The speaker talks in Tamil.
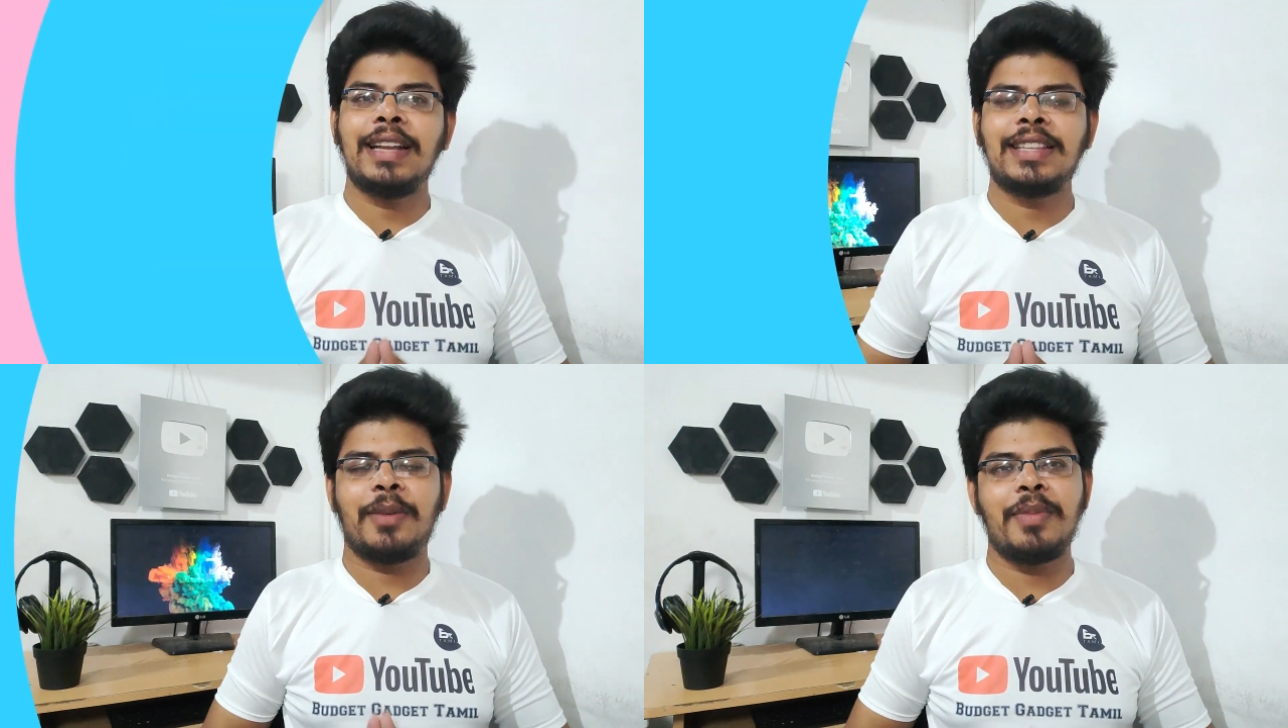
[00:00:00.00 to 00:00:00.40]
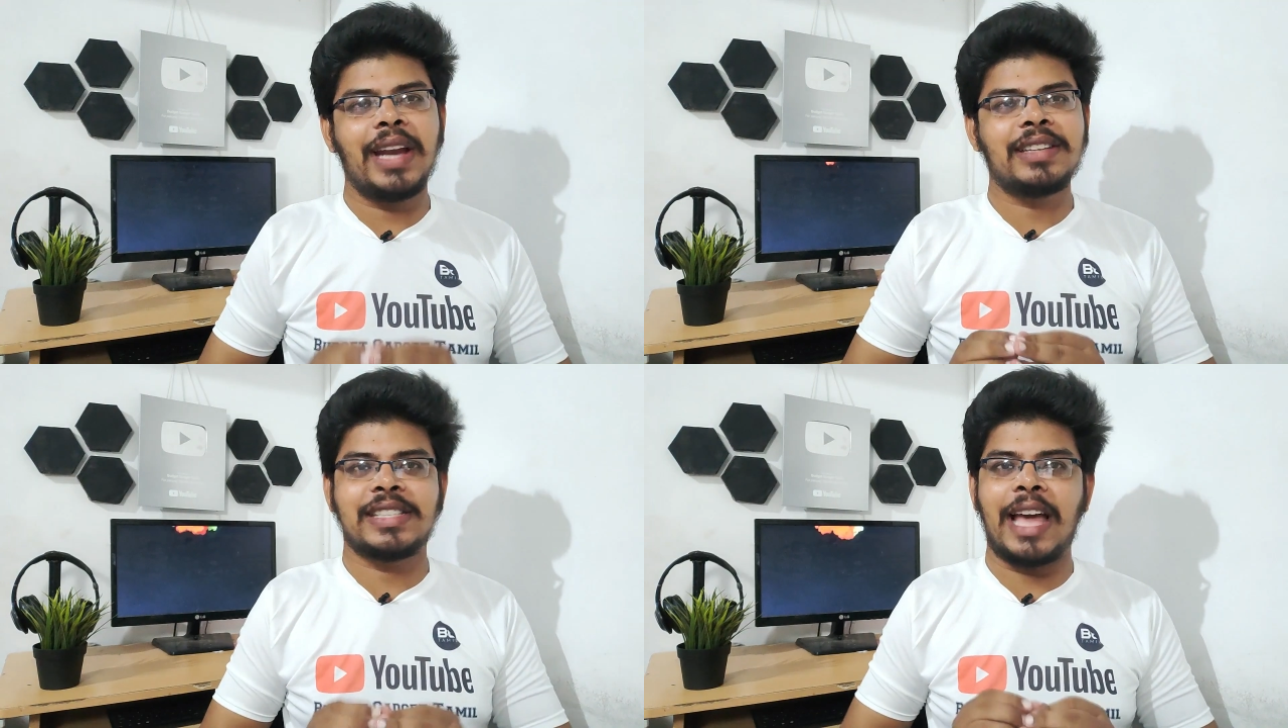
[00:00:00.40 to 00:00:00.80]
அடுத்த
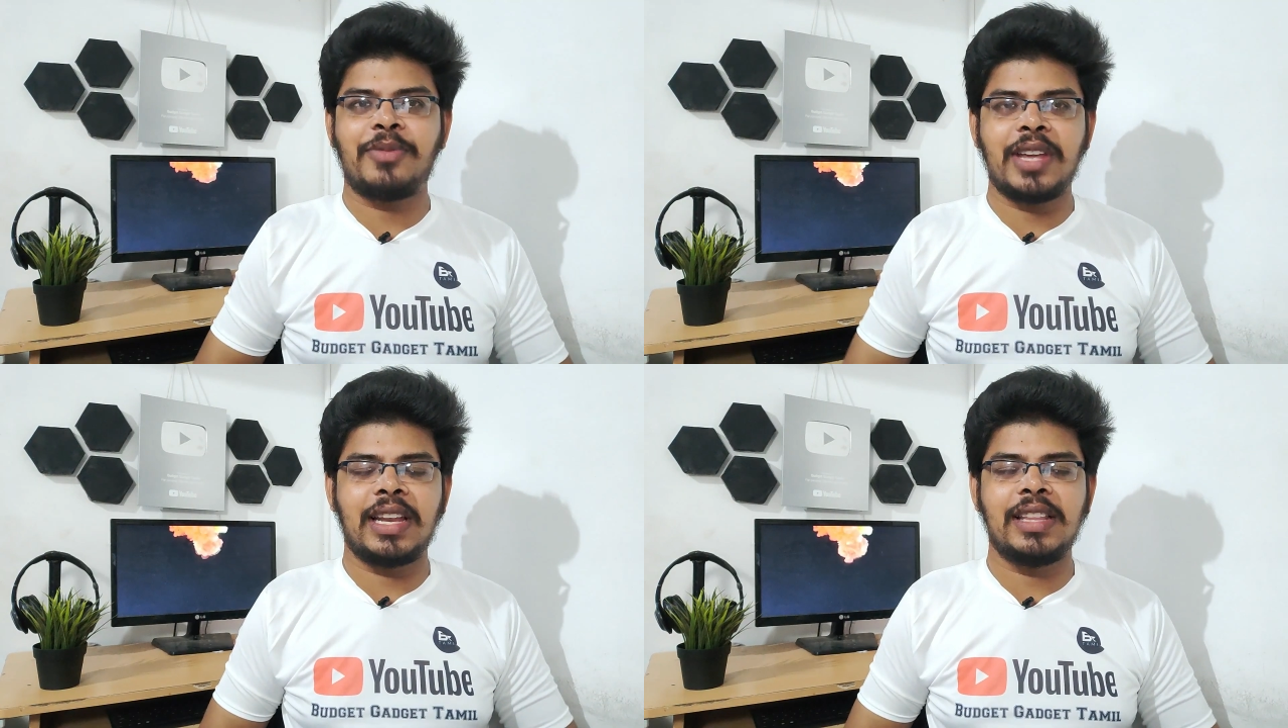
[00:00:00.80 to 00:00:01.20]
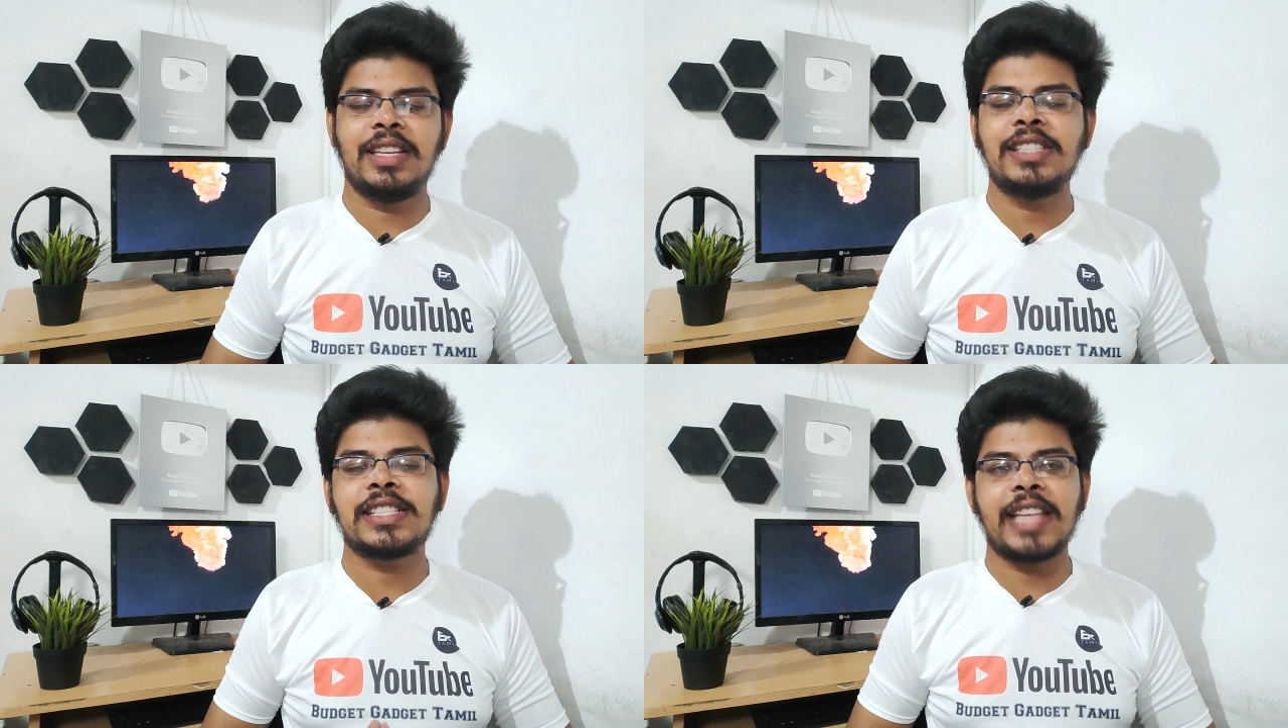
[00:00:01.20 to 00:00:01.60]
அப்டேட்
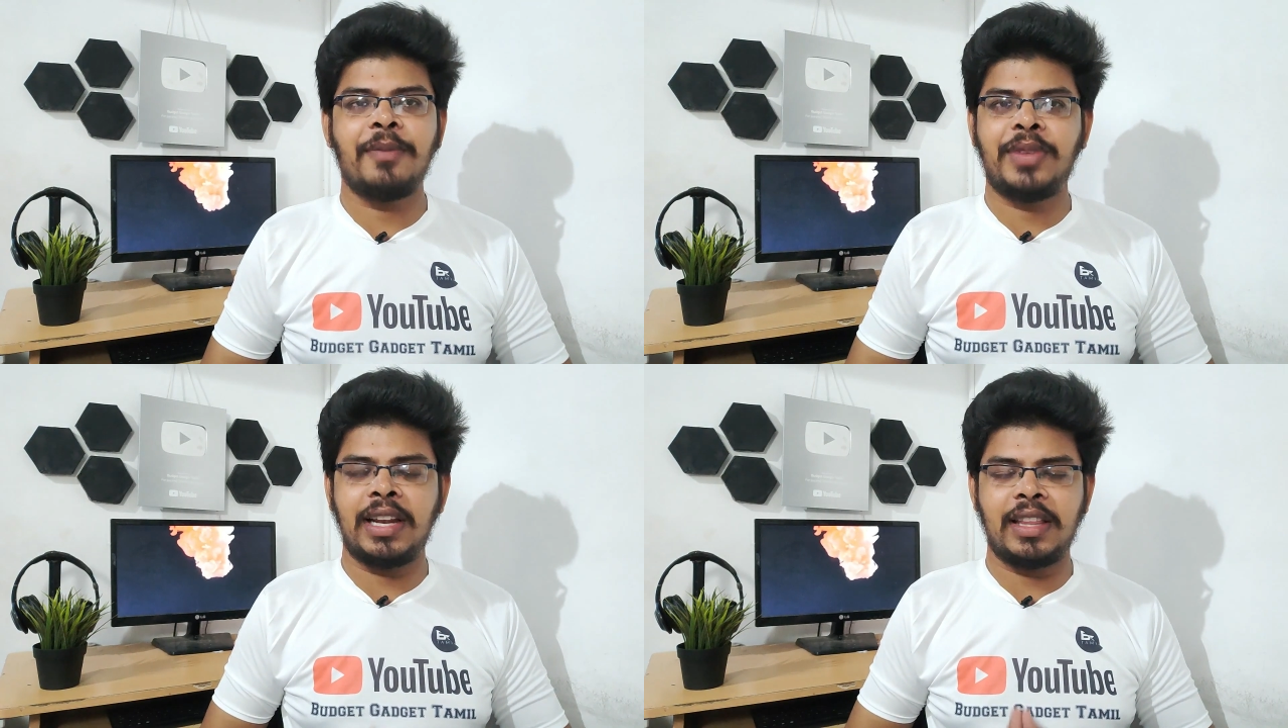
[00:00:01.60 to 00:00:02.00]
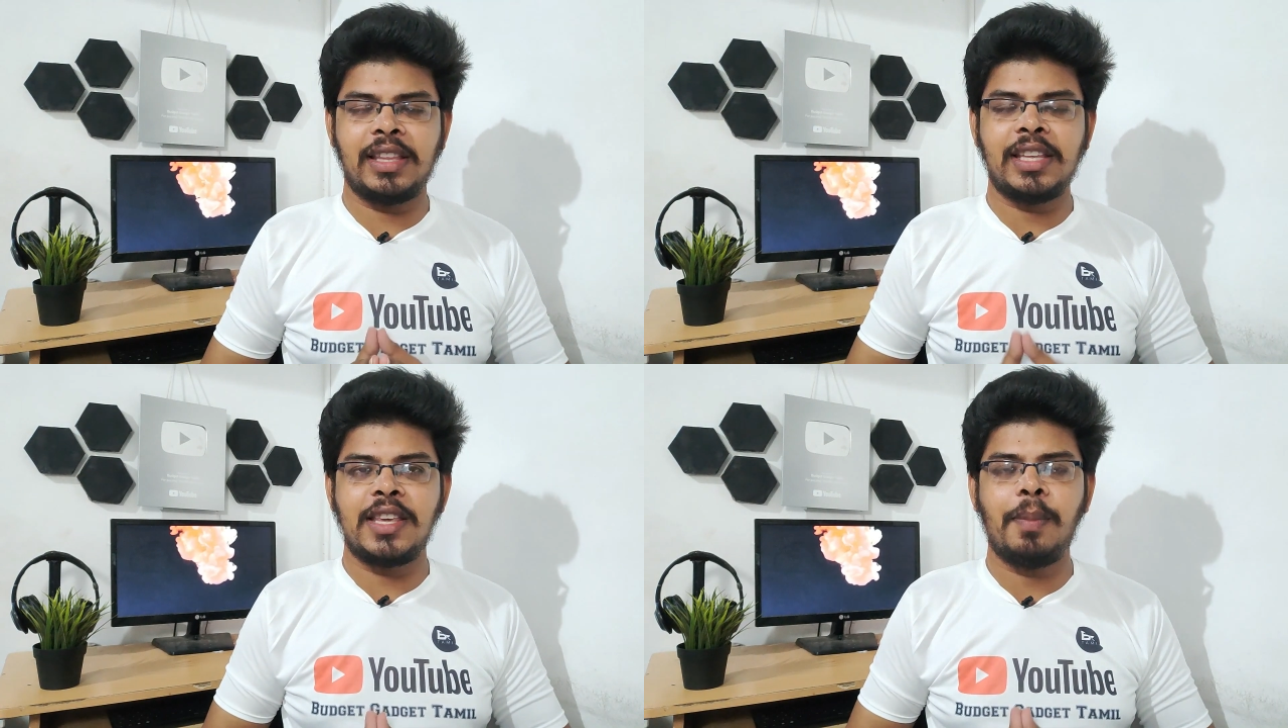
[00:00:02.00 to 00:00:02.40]
சாம்சங்லேருந்து சாம்சங்
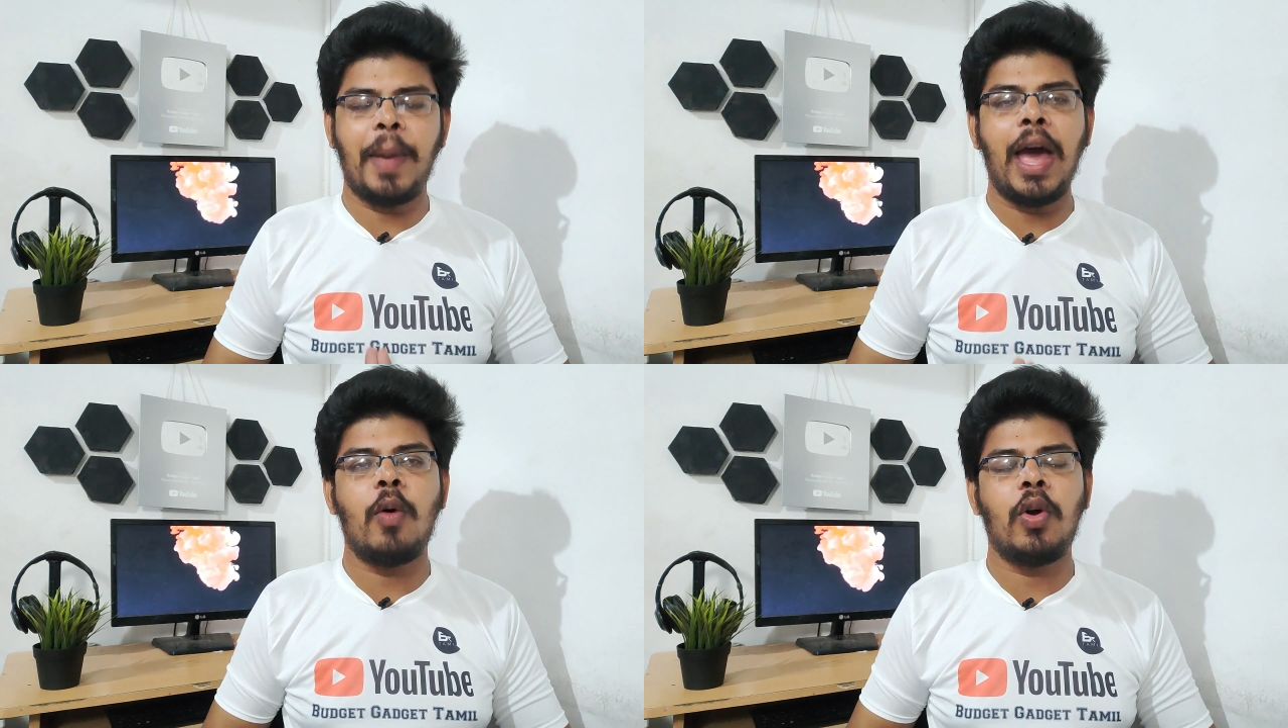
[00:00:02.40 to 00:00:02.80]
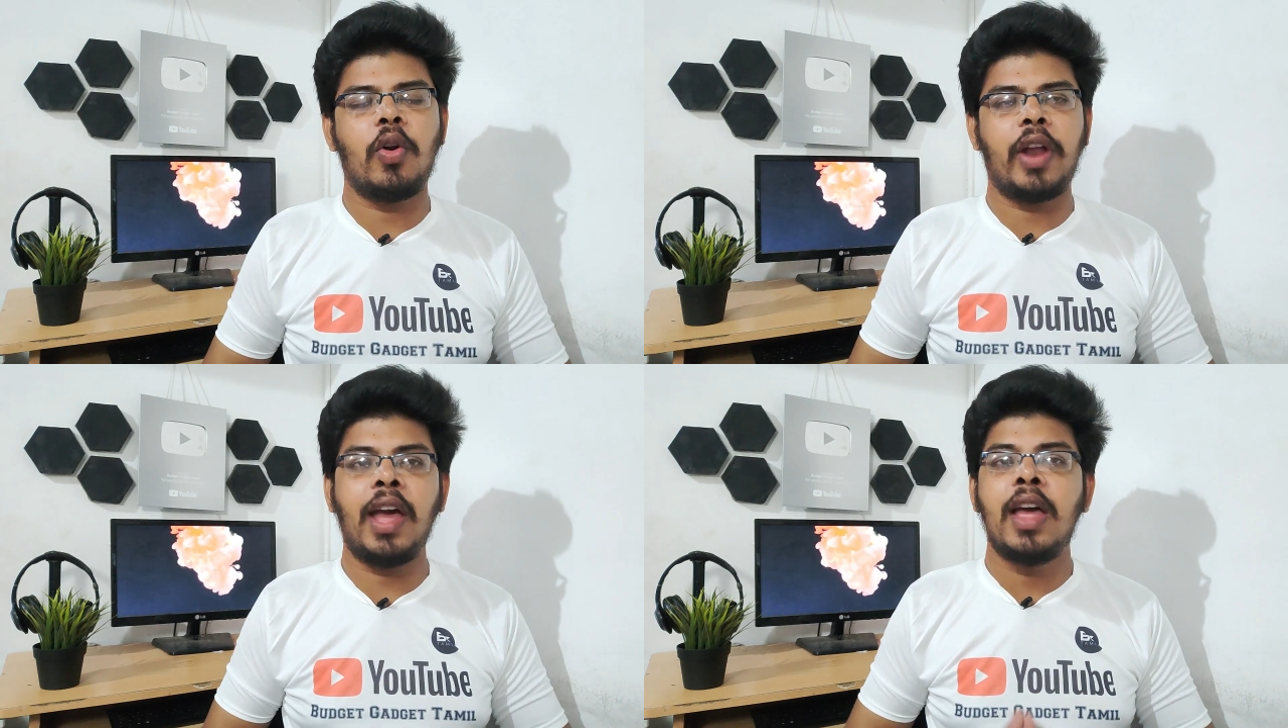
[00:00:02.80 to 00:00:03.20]
இது இப்போ
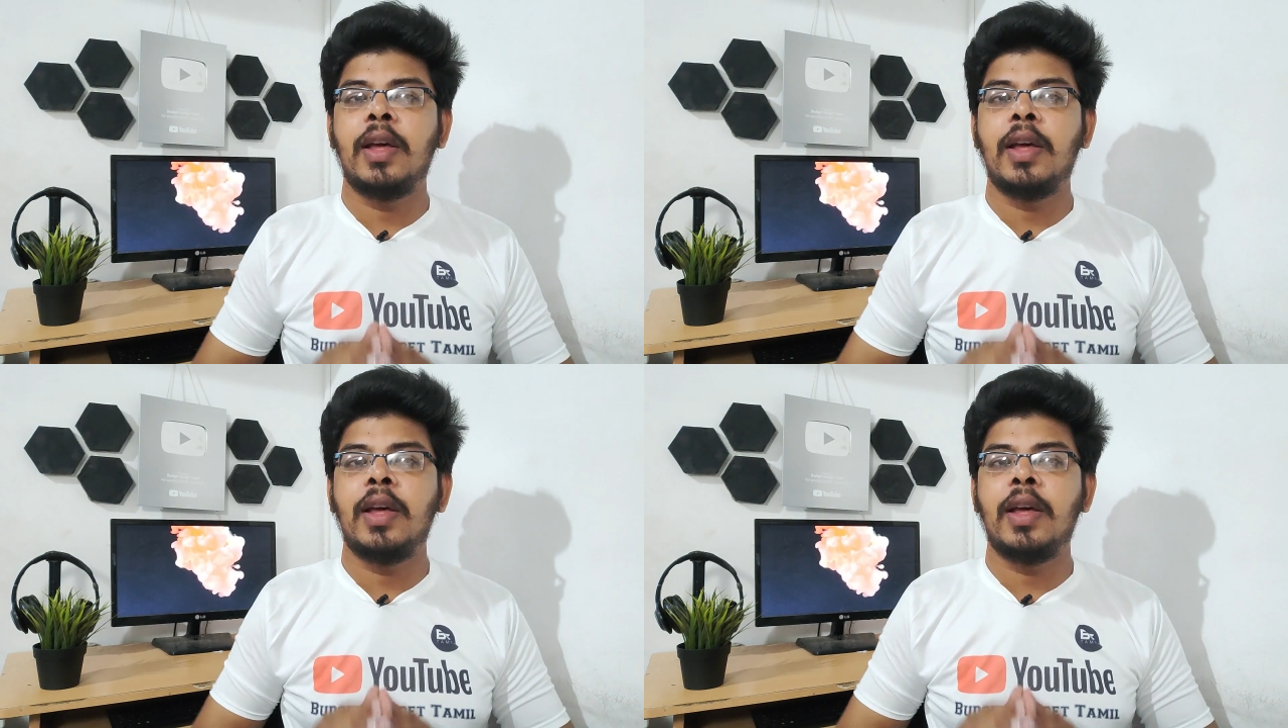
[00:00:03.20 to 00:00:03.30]
அவங்களோட